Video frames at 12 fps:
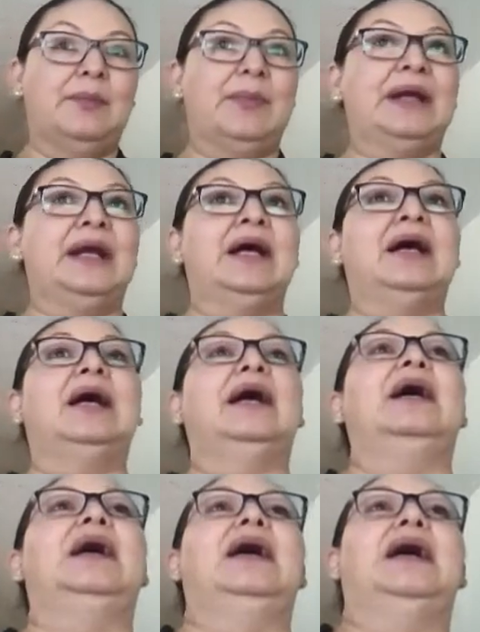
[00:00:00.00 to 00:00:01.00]

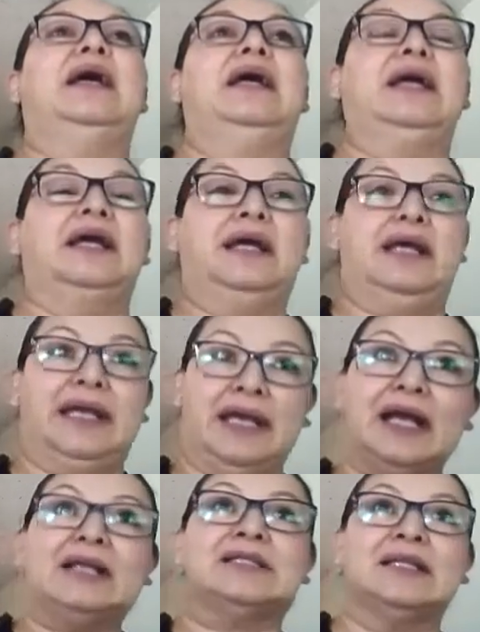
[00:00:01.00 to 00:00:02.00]
para
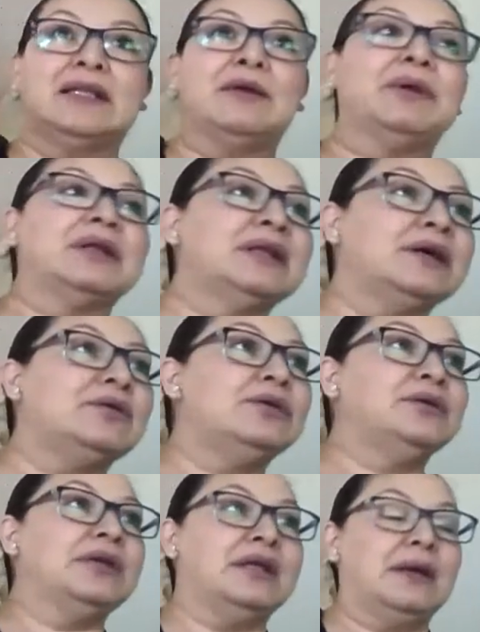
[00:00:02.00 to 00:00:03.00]
hijas de
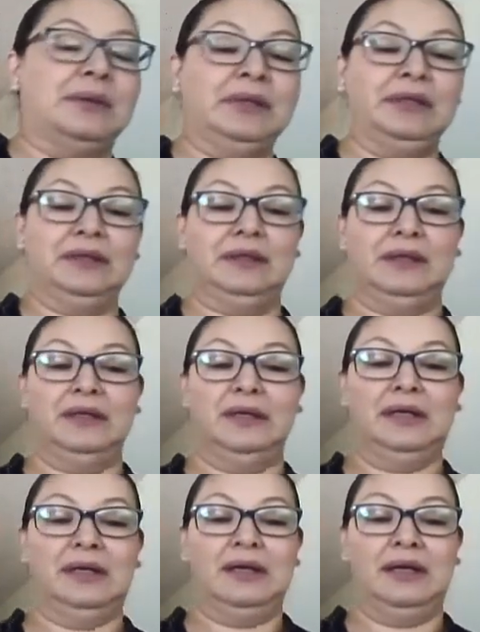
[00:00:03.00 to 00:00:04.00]
tabernáculo de David
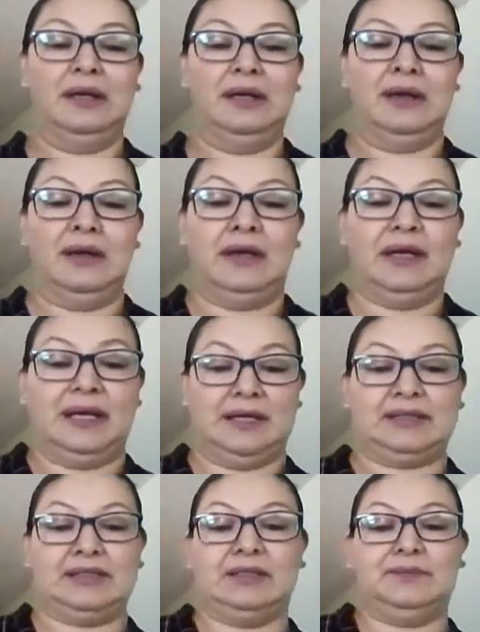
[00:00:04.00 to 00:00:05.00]

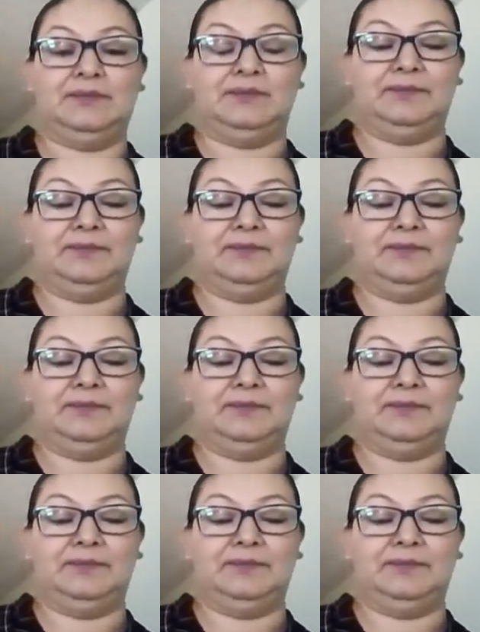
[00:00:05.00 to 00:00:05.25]
es,